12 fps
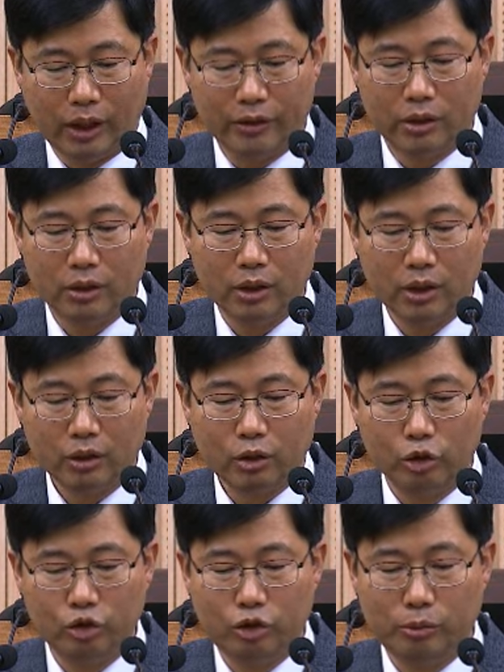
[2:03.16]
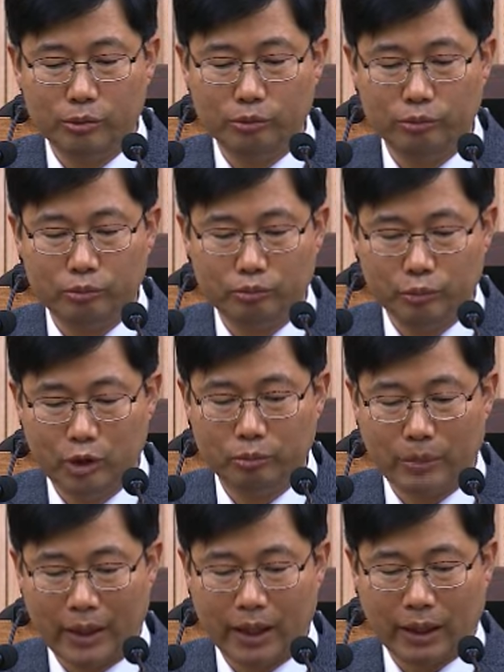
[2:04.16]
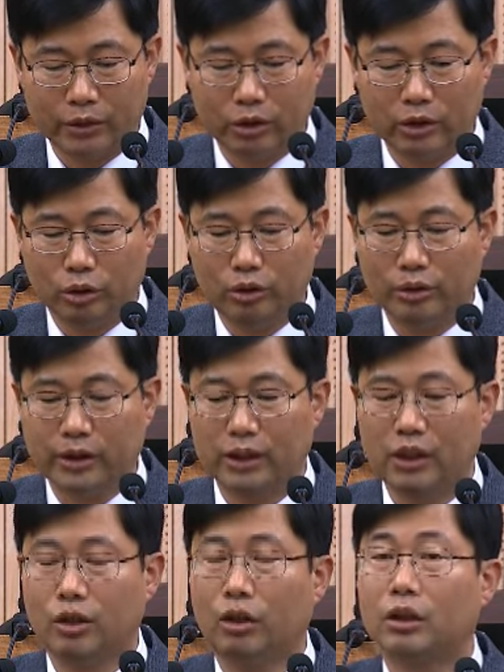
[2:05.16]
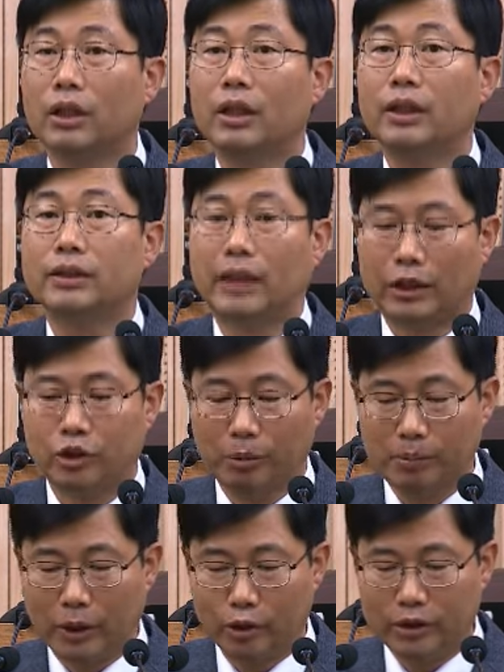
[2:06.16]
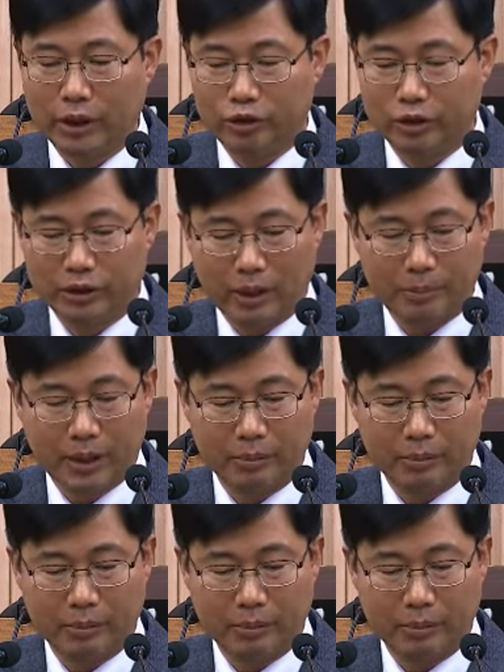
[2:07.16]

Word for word: 제외한 건축물만의 가격이 어떻게 7억 4천만 원이 될 수 있단